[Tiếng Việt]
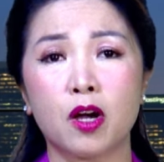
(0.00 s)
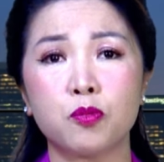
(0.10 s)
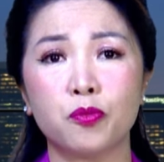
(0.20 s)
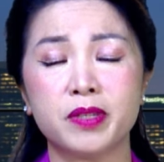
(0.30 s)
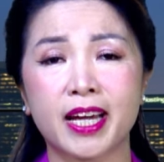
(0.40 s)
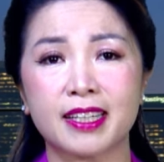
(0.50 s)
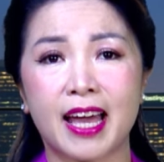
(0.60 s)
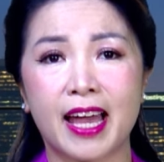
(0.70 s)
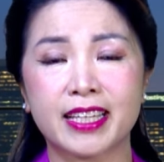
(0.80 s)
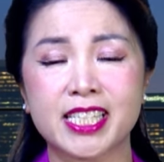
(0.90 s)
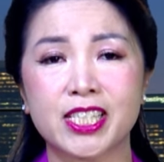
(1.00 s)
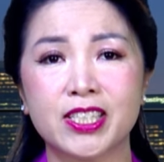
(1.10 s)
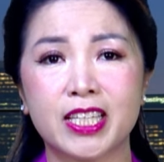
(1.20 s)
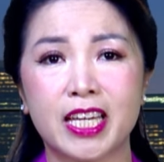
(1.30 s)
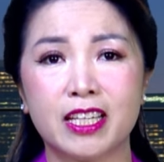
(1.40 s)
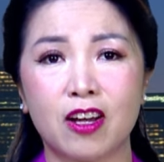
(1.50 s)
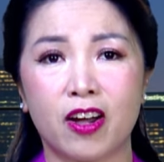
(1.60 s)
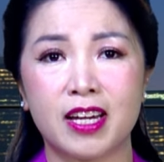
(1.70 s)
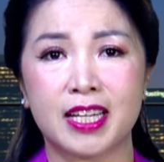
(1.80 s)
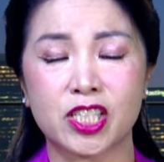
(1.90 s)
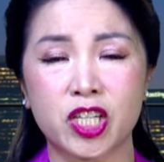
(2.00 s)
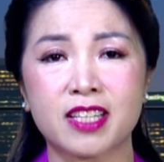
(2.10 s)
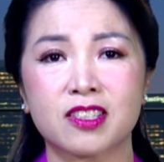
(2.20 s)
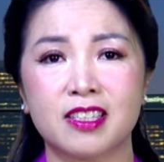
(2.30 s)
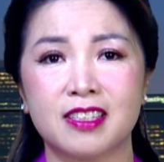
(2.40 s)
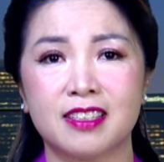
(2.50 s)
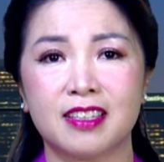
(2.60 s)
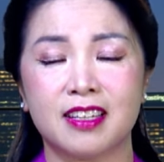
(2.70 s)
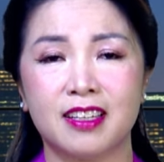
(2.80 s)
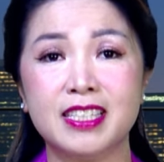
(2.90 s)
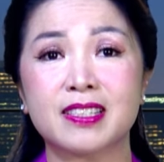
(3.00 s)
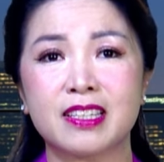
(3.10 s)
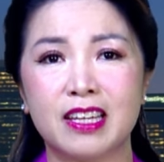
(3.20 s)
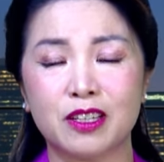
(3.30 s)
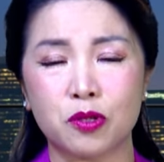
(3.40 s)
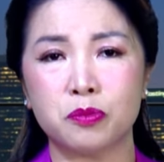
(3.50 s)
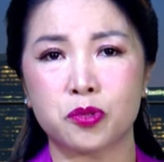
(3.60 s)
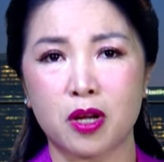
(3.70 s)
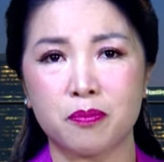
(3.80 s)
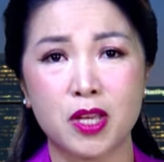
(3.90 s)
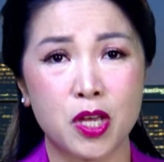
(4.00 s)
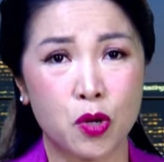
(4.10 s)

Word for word: Ốc cũng nhắc lại cái sự kiện gọi là Jackson Incident của ông Trump.